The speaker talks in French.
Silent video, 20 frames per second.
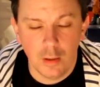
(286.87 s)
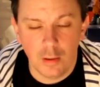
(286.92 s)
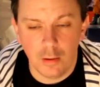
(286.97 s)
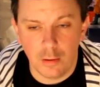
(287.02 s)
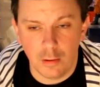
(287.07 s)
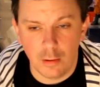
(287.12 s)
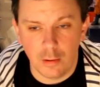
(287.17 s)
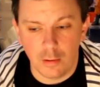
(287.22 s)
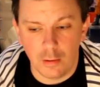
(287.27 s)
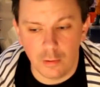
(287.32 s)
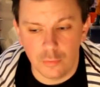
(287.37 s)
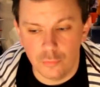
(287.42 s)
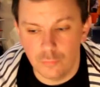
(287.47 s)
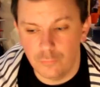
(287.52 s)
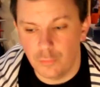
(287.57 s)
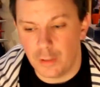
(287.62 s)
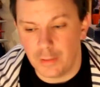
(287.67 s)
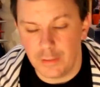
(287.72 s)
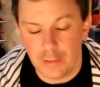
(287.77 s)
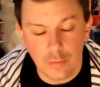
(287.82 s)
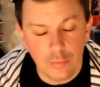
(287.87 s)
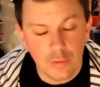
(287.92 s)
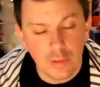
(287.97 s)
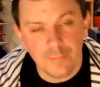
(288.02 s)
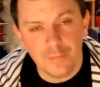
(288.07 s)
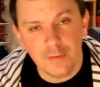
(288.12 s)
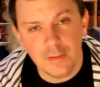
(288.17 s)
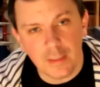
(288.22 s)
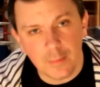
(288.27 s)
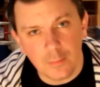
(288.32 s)
Euh, donc voilà, il y a eu
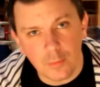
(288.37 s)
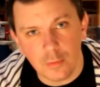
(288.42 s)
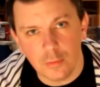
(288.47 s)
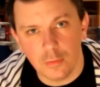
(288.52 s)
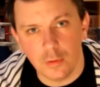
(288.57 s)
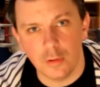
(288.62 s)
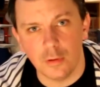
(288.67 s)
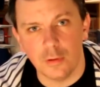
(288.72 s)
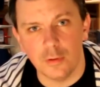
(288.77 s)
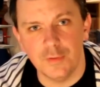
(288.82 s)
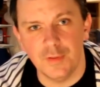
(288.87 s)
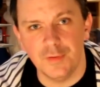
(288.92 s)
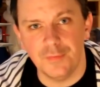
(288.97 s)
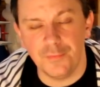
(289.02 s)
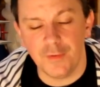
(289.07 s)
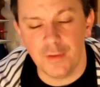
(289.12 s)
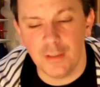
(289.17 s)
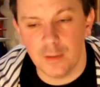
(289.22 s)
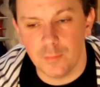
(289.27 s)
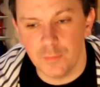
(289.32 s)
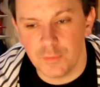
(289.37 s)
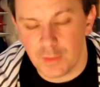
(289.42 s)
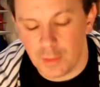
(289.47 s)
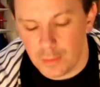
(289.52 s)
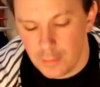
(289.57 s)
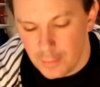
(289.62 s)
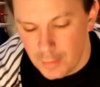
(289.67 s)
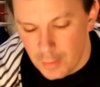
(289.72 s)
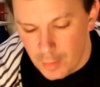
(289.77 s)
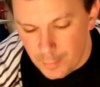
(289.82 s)
évidemment euh, des faits comme
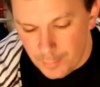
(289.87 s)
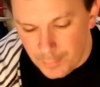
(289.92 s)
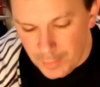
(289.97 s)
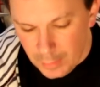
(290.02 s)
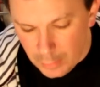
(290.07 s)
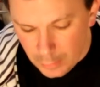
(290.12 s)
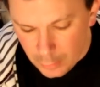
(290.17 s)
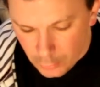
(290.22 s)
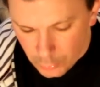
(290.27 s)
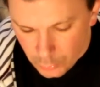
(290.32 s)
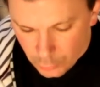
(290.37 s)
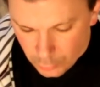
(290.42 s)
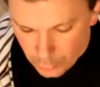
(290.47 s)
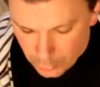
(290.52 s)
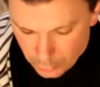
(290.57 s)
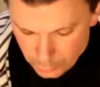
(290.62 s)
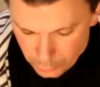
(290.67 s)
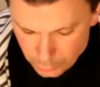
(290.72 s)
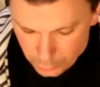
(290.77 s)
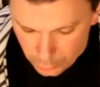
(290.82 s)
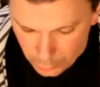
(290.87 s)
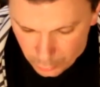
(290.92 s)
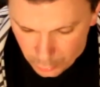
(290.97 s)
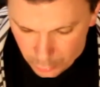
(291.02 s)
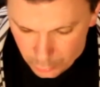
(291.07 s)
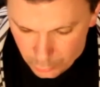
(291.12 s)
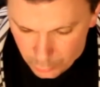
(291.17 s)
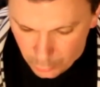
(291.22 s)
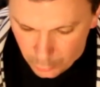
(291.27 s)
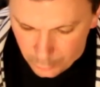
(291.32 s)
ça, mais quand on lance
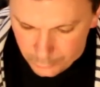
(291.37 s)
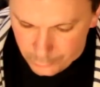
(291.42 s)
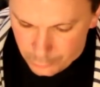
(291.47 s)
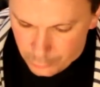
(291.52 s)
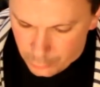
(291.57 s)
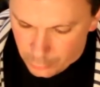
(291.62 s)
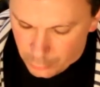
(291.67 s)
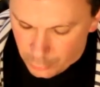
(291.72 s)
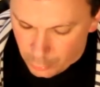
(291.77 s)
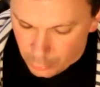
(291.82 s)
une, revue,